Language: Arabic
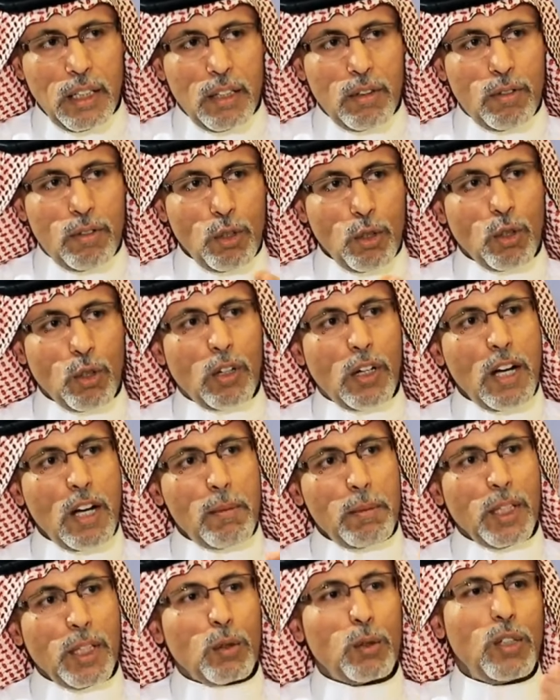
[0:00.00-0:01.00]
فوق
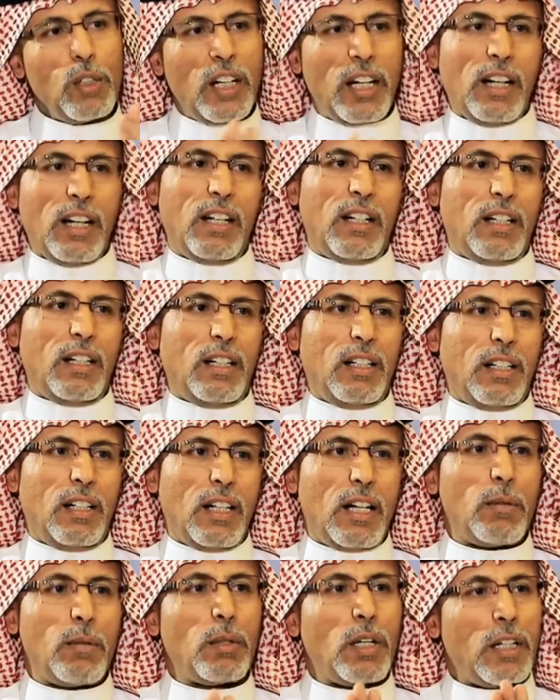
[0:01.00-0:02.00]
رابع قل لا
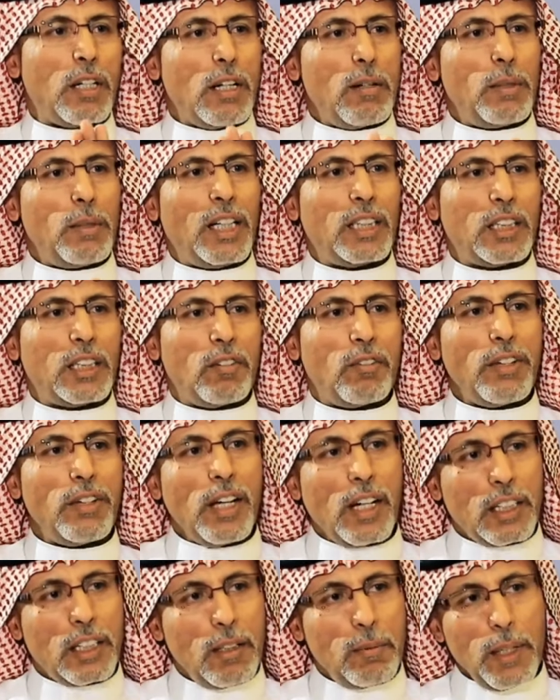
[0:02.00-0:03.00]
ابغى رابع عشان فيها
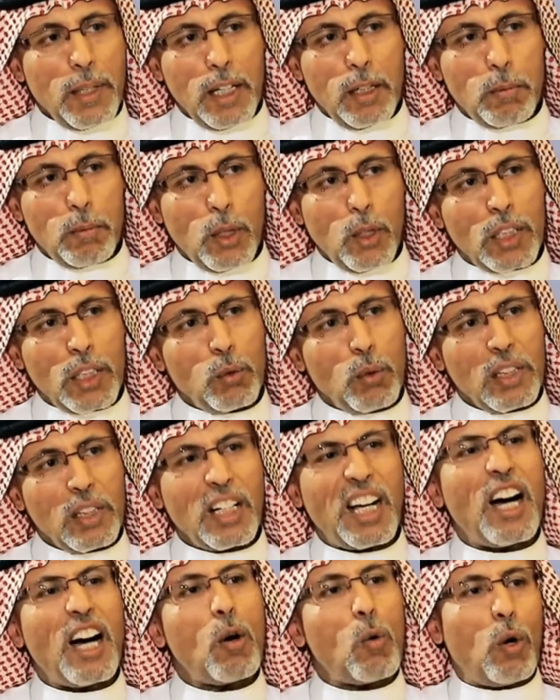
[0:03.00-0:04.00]
اكتمال المواد
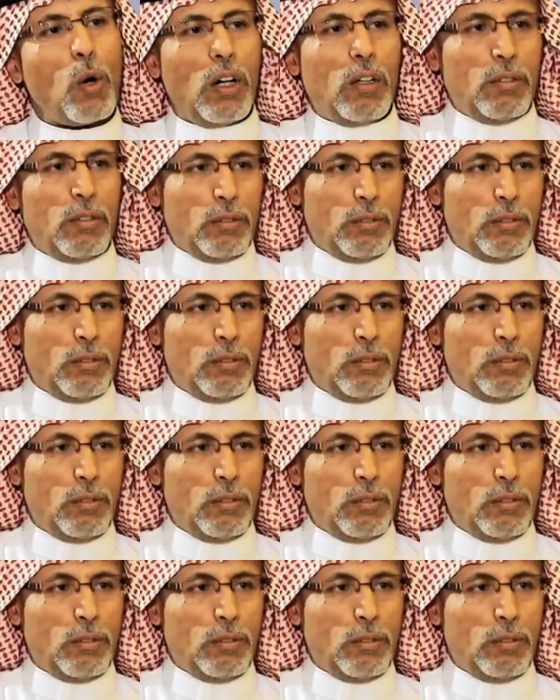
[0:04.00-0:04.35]
واطلع اقوى